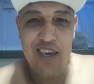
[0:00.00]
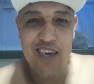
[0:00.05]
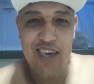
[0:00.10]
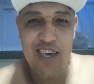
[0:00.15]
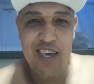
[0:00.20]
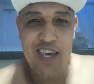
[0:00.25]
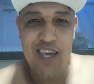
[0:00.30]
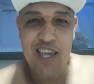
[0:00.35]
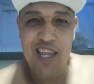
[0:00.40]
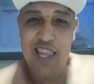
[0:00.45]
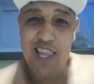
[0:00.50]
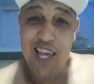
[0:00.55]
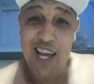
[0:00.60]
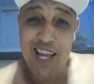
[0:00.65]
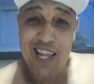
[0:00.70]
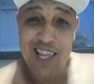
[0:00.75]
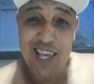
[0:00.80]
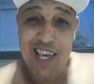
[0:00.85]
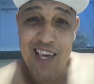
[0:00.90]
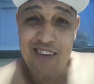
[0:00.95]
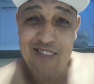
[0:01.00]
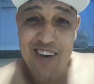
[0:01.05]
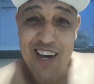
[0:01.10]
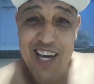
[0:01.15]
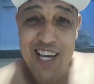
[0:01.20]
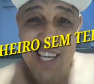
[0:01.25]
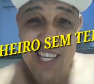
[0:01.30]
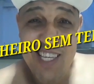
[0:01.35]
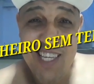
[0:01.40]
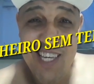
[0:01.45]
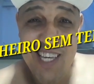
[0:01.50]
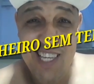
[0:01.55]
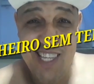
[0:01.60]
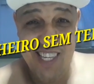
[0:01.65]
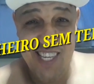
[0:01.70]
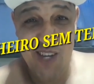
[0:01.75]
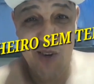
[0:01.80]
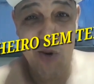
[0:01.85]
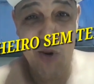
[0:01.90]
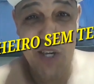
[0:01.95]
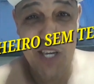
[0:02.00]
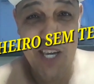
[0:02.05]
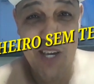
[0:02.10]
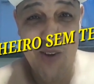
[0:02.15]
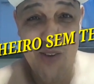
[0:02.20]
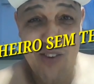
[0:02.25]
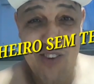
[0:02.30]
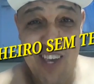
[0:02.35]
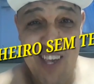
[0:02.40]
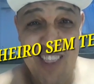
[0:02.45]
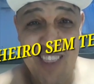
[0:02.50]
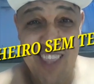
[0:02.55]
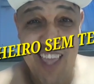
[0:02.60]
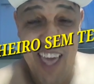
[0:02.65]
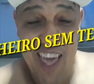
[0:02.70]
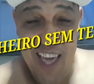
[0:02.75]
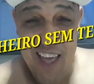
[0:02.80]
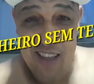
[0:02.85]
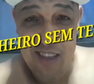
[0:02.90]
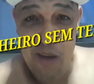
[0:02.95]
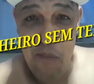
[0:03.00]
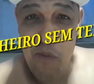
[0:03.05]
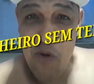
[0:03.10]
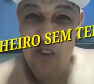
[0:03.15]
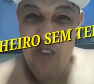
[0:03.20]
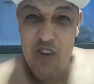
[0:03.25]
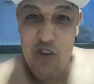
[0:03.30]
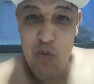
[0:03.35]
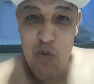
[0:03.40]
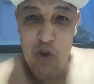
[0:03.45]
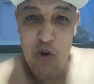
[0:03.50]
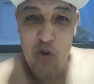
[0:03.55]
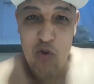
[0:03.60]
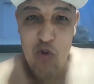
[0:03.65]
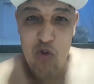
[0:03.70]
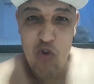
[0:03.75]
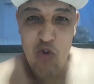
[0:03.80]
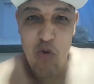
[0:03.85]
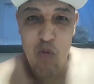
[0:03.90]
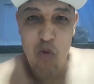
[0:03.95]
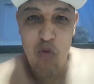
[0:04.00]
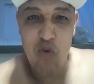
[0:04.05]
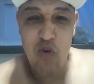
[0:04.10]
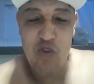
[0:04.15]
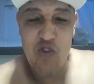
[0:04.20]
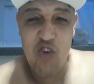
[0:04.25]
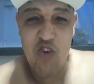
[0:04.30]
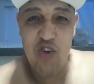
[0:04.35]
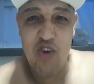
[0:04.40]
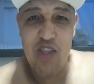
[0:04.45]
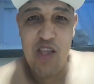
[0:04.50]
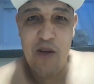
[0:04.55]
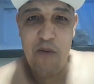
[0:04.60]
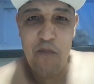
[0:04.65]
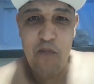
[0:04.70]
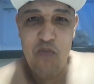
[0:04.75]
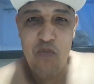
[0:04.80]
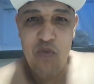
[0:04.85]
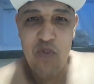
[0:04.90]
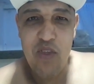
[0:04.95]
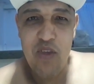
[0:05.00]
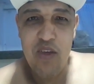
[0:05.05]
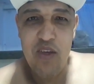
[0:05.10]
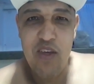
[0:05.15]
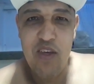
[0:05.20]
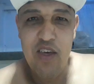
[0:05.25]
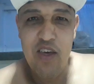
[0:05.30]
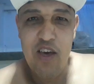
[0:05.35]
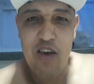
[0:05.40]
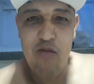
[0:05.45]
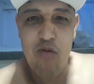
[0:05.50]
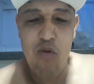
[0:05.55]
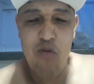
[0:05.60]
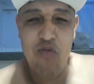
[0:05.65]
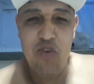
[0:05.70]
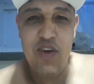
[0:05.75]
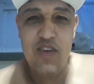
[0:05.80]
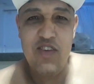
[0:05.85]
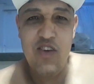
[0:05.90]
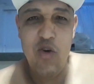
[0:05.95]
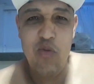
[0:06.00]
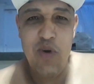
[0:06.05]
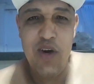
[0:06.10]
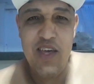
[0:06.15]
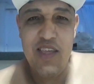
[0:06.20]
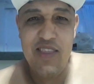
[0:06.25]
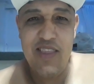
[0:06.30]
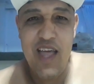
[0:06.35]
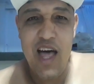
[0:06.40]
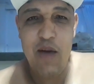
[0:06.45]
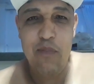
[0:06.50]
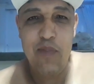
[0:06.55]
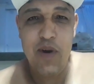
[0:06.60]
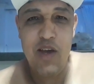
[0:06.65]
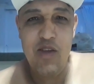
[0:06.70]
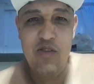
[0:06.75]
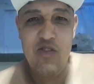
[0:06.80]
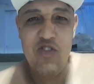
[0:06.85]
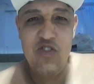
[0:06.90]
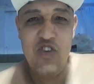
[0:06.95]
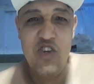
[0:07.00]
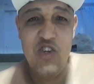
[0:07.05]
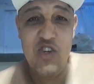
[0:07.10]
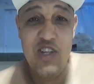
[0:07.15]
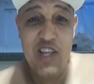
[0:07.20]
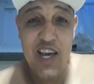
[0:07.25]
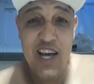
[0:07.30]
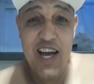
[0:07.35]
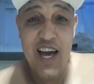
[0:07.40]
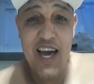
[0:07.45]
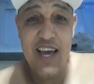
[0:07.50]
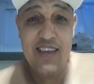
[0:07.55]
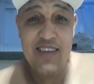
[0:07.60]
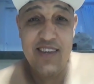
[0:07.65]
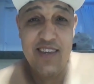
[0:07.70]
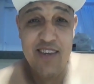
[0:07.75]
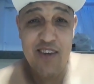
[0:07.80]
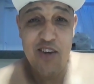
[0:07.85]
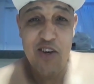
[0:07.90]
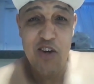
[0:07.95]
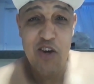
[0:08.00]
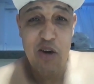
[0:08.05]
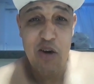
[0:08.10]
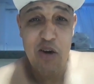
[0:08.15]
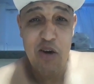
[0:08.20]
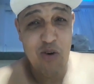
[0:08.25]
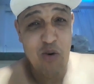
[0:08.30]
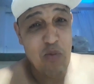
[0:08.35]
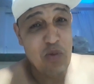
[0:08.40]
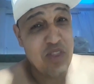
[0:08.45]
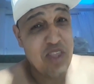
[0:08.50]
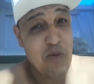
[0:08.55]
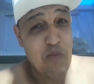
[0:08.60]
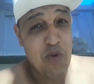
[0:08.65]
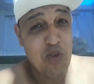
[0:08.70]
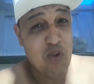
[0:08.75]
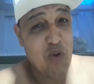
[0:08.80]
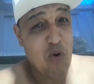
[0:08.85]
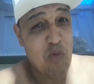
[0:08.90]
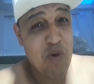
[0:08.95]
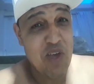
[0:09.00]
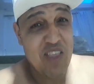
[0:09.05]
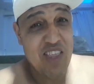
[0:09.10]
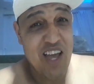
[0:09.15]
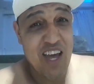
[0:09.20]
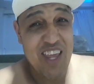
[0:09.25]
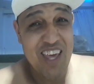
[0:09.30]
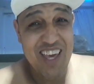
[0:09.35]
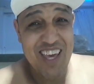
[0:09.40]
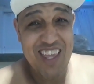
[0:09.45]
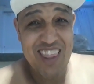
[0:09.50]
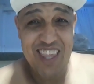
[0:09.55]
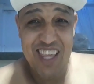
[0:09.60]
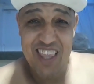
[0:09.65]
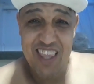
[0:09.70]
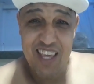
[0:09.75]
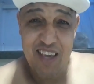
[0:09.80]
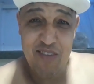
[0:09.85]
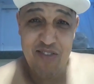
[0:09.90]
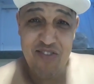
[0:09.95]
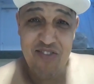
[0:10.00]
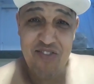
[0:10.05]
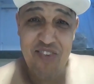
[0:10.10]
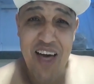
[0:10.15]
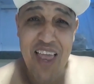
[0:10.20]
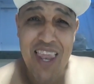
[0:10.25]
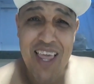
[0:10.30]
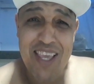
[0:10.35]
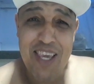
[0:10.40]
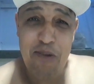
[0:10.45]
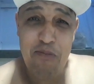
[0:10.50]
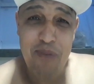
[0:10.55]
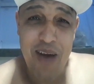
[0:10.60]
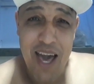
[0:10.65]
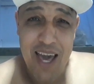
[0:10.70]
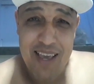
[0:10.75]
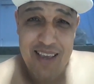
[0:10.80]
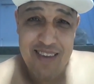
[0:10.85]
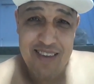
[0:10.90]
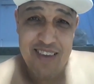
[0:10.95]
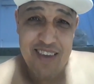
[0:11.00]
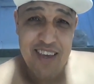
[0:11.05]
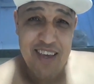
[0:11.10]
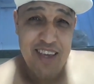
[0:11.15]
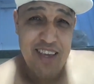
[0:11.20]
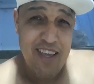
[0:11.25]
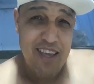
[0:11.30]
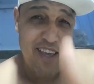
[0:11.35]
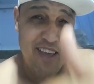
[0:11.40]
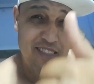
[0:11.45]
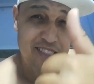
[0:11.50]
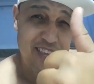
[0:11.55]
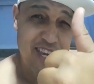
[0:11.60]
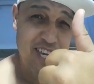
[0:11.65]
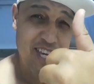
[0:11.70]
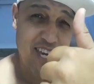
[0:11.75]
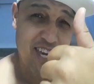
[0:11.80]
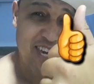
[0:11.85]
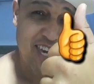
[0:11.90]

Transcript: E Nanin vai ser cegonheiro sem terra. Depois eu explico tudo como funciona. Vamos fazer uma etapa aí de uns vídeos legais. Mas como tem muito comentário aí que Nanin fala demais, deixa